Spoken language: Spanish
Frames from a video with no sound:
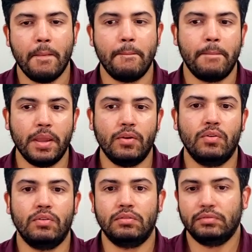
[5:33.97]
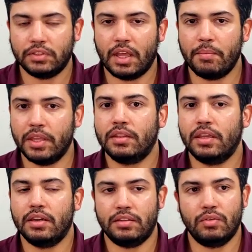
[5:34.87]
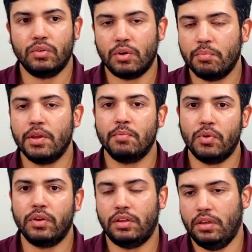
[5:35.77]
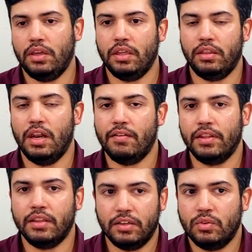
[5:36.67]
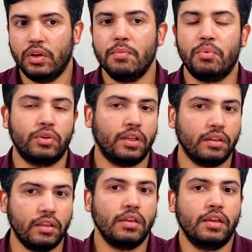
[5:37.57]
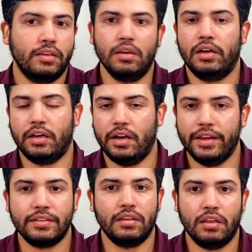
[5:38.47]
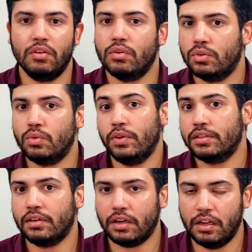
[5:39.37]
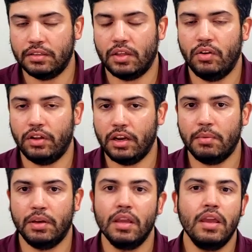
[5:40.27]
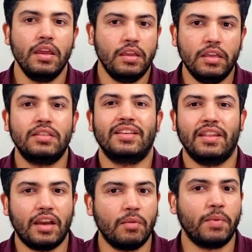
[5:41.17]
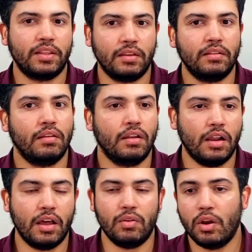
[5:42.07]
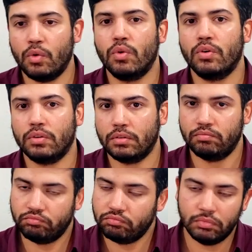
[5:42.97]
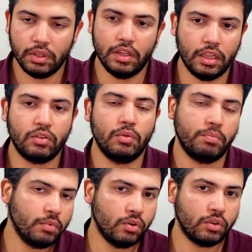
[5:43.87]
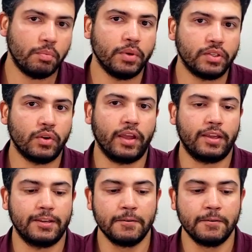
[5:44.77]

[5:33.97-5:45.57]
pero también tienes otros miembros que, de la banda que son importantes y que en realidad sin ellos no se hubiese realizado el crimen. Y se dejan bastante de lado algunos de estos otros personajes.